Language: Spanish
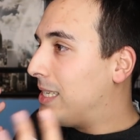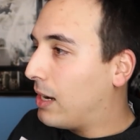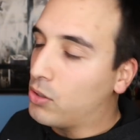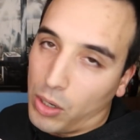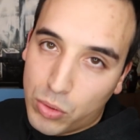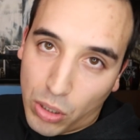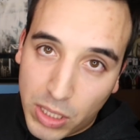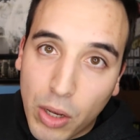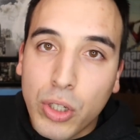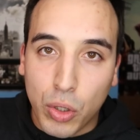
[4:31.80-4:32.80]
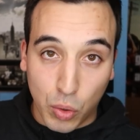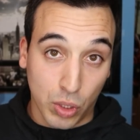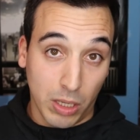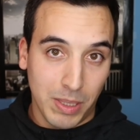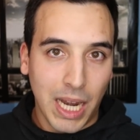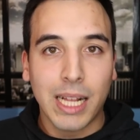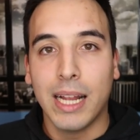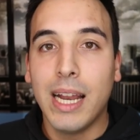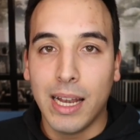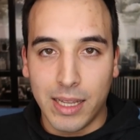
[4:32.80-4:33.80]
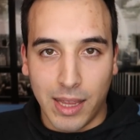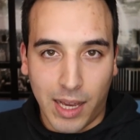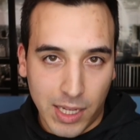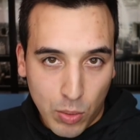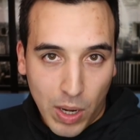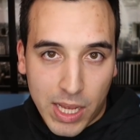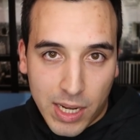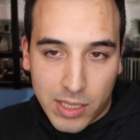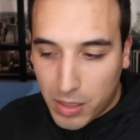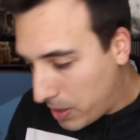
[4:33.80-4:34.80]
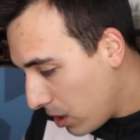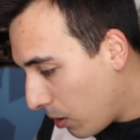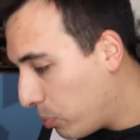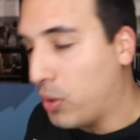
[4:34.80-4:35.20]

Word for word: ya que os hago un sorteo, si os suscribís al canal y dejáis un like en este vídeo,